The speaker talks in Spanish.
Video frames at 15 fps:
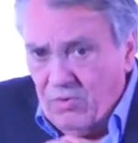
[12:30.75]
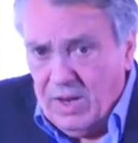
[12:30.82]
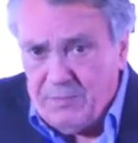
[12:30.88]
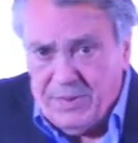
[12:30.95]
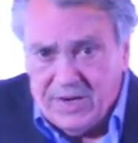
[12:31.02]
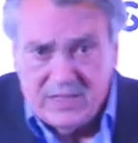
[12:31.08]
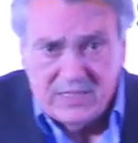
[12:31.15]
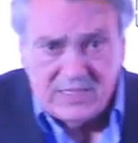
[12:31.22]
Por
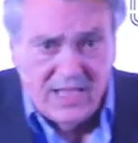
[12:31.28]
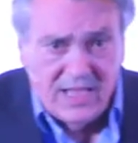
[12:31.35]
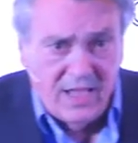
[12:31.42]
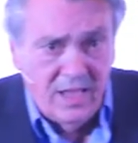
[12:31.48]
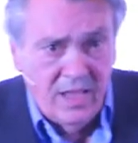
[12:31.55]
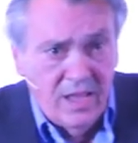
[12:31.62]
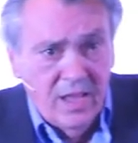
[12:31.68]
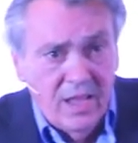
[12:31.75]
una parte
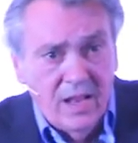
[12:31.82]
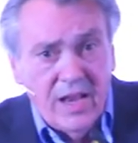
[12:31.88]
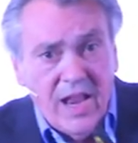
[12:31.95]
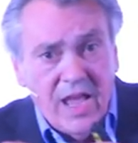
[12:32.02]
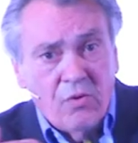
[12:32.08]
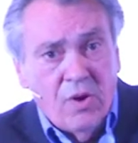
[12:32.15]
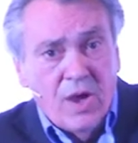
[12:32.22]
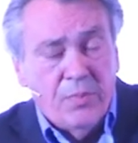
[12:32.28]
está
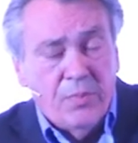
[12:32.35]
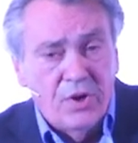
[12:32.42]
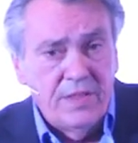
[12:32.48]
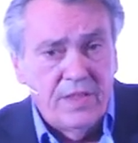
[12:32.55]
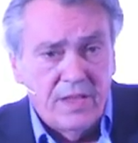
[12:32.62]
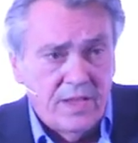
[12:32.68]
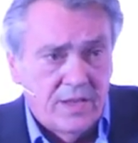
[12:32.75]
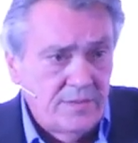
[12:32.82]
la nueva
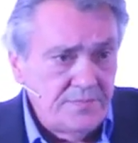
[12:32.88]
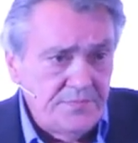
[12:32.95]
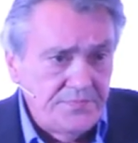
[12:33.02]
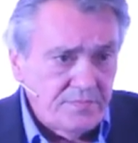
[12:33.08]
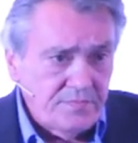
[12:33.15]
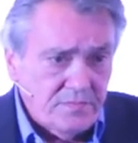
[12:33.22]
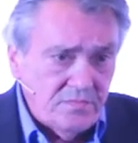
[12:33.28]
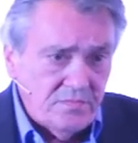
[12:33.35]
política.
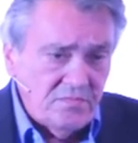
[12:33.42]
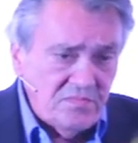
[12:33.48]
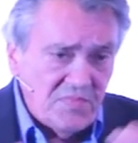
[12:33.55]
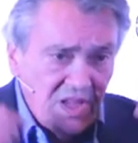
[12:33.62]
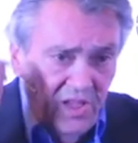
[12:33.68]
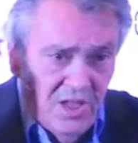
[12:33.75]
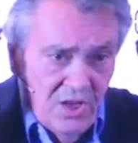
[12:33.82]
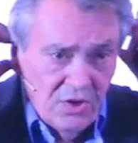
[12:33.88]

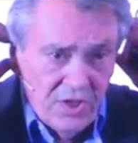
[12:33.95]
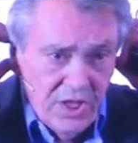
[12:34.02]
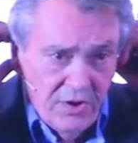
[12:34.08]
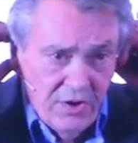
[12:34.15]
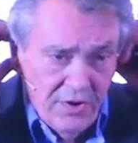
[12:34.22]
Y no